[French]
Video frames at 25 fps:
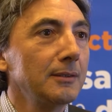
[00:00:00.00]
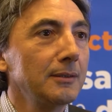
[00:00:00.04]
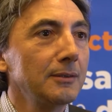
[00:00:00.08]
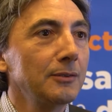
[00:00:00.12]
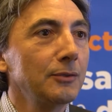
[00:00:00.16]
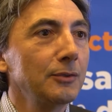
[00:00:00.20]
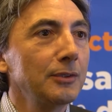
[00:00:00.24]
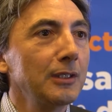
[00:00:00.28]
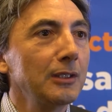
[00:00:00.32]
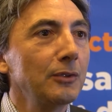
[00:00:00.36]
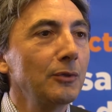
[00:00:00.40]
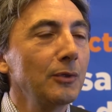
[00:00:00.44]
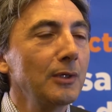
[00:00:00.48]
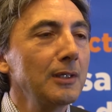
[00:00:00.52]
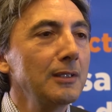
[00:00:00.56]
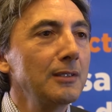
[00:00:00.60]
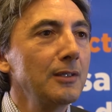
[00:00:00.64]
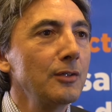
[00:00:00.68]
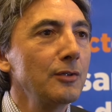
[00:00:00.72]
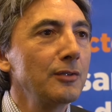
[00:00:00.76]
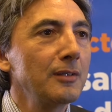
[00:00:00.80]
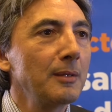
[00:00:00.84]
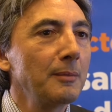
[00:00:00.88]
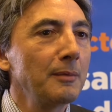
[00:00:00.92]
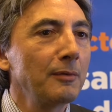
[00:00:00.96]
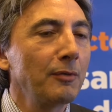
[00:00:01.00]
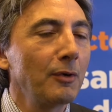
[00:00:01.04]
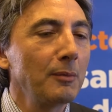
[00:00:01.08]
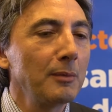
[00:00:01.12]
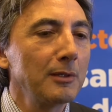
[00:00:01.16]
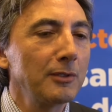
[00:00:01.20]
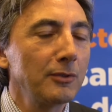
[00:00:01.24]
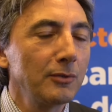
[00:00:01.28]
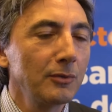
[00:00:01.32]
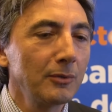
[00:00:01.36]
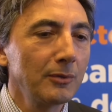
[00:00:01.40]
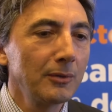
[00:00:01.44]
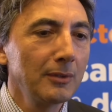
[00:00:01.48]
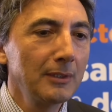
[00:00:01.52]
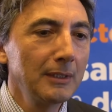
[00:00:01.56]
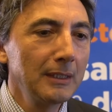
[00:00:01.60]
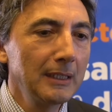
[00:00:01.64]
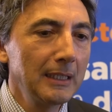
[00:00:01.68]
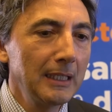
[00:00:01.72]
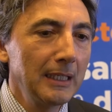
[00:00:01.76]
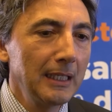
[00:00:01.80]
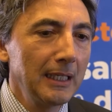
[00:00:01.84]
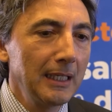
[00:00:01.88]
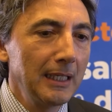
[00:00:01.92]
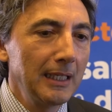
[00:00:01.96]
de sécurité du système d'information
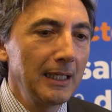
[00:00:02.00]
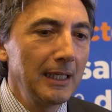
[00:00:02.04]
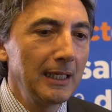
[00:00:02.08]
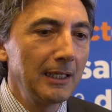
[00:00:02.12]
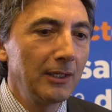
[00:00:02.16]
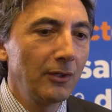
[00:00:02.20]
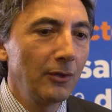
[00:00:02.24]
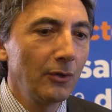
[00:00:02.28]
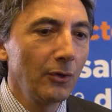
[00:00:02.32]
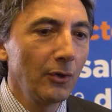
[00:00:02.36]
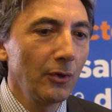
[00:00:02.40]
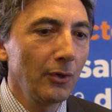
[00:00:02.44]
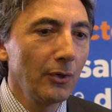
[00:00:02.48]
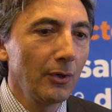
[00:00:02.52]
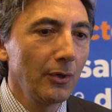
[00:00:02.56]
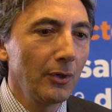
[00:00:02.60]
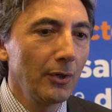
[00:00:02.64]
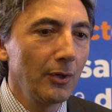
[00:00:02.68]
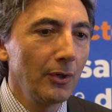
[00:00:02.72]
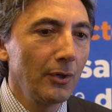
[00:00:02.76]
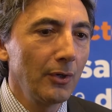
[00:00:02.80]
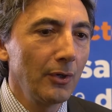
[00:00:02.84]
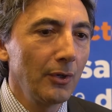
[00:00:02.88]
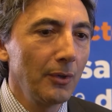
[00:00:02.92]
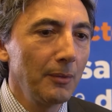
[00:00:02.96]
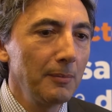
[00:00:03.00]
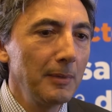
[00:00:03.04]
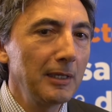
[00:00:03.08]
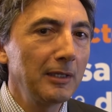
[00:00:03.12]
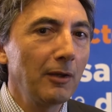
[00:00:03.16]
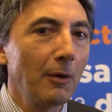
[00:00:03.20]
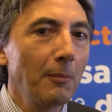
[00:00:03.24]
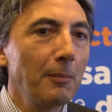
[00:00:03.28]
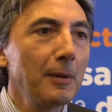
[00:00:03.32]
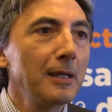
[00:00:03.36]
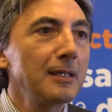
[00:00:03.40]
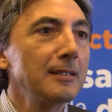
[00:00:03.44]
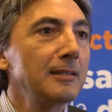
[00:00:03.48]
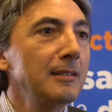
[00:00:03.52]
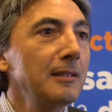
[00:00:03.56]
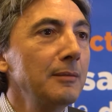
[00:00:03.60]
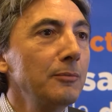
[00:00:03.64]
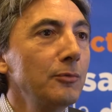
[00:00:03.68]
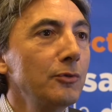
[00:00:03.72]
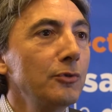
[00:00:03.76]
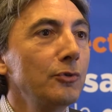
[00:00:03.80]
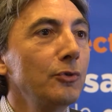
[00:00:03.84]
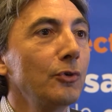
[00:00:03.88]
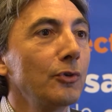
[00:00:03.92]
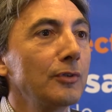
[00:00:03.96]
et que mettre en place des
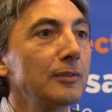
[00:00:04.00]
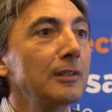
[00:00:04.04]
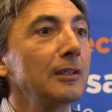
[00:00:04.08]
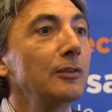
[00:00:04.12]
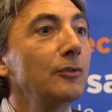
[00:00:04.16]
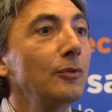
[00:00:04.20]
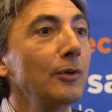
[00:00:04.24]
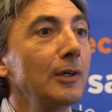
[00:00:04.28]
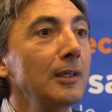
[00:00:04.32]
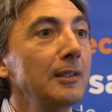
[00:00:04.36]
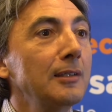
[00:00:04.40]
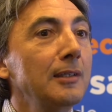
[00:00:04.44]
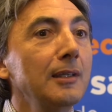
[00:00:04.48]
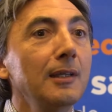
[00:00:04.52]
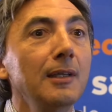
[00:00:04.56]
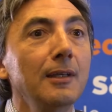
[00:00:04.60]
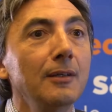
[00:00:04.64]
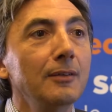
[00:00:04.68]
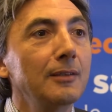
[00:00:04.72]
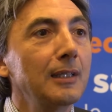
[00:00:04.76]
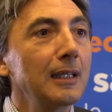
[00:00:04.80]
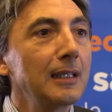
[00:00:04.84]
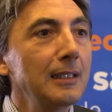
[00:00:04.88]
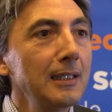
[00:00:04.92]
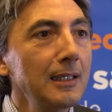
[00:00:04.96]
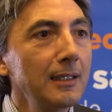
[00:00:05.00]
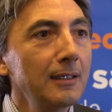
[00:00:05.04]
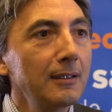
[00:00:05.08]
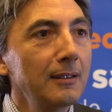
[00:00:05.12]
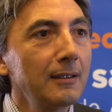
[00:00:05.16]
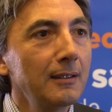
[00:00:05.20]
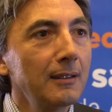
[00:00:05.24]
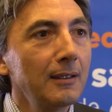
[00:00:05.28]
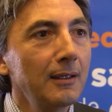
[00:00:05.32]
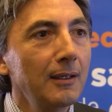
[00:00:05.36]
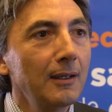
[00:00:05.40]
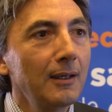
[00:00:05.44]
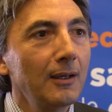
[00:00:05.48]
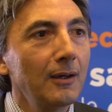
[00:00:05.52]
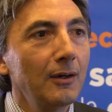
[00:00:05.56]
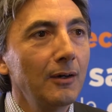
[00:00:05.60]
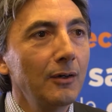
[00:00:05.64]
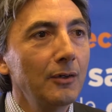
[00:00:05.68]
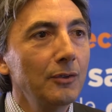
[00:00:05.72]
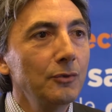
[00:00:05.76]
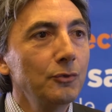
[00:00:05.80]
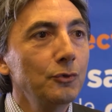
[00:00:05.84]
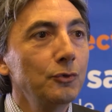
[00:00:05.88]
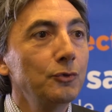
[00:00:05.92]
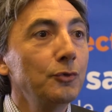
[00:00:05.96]
mesures de sécurité technique
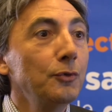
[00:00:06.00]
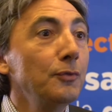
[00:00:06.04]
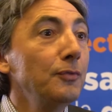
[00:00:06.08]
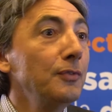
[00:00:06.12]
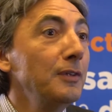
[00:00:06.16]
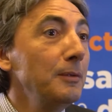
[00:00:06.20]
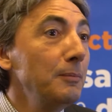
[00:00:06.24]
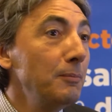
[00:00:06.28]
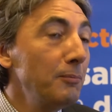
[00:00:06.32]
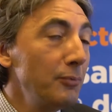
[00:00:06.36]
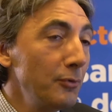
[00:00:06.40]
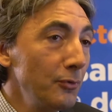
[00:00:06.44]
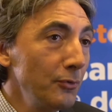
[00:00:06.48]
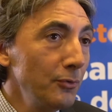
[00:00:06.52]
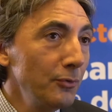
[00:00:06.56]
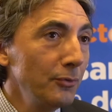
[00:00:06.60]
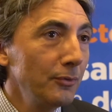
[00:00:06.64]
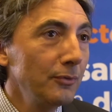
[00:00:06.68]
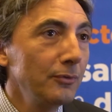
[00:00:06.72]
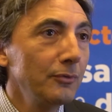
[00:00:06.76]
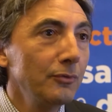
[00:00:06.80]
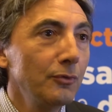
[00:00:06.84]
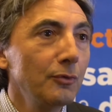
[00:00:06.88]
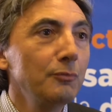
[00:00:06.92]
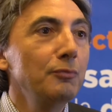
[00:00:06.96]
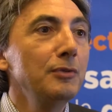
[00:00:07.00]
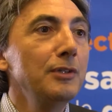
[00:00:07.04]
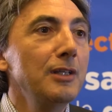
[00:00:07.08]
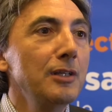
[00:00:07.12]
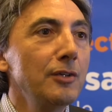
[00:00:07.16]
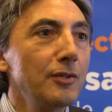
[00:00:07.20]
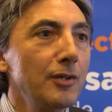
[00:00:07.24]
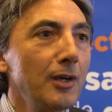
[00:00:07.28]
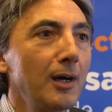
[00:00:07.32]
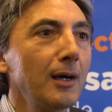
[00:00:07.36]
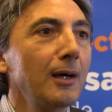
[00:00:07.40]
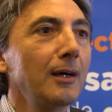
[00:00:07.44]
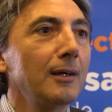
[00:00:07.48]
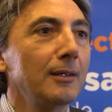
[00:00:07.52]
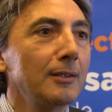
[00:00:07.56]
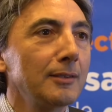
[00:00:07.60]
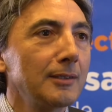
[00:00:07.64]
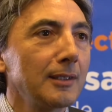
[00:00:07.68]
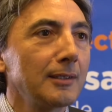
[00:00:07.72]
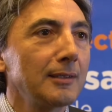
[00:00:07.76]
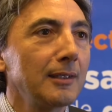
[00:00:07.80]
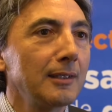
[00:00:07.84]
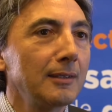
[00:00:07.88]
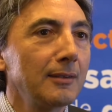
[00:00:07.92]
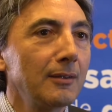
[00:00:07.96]
ne suffit plus depuis déjà un
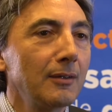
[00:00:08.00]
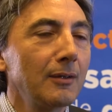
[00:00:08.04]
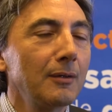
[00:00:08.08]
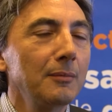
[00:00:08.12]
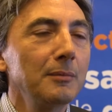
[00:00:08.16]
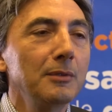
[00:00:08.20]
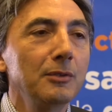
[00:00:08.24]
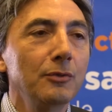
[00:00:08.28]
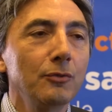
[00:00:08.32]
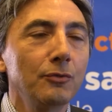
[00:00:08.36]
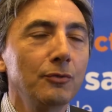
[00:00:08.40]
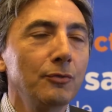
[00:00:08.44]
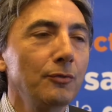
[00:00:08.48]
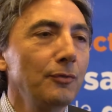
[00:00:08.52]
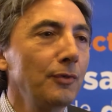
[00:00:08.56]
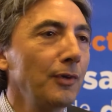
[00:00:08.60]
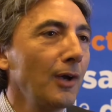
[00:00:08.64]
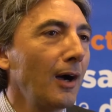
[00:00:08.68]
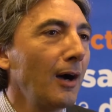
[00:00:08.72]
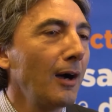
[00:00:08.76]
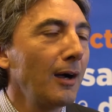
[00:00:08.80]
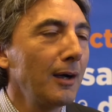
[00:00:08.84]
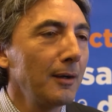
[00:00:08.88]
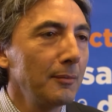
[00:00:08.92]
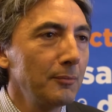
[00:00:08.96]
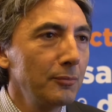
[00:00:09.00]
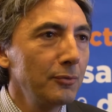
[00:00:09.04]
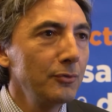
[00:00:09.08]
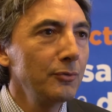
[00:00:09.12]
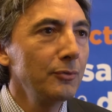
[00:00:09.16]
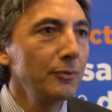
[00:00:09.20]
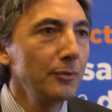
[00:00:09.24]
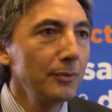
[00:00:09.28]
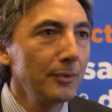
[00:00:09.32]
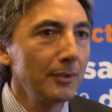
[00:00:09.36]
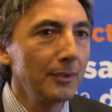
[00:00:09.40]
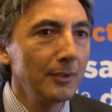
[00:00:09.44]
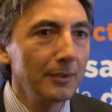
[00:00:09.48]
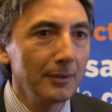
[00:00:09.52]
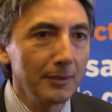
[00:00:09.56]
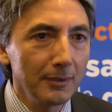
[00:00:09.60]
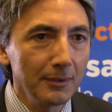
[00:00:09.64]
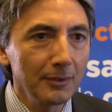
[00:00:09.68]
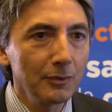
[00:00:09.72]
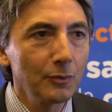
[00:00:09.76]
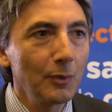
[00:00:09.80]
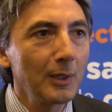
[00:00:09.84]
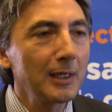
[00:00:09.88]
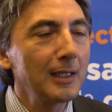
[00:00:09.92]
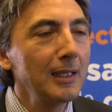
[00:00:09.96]
certain temps, mais ne suffira plus,
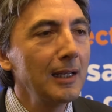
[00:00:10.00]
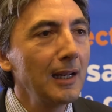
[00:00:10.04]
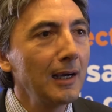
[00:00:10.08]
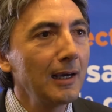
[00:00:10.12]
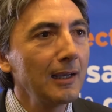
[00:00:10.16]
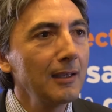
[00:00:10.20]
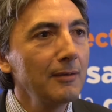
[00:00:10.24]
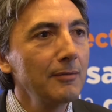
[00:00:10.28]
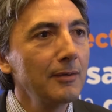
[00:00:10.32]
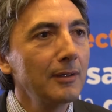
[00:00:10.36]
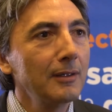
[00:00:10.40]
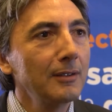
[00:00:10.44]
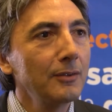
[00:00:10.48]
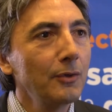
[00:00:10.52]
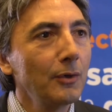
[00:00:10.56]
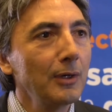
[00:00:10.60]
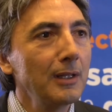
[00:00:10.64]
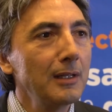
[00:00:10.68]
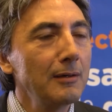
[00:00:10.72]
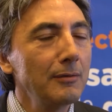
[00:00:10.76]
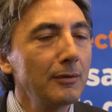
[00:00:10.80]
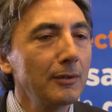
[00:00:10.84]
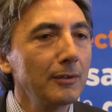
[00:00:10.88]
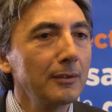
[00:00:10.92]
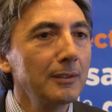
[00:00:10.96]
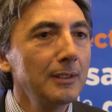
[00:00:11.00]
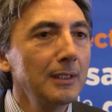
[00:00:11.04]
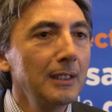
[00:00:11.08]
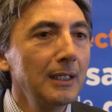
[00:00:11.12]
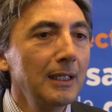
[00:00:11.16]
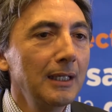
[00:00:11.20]
quoi qu'il arrive, dorénavant.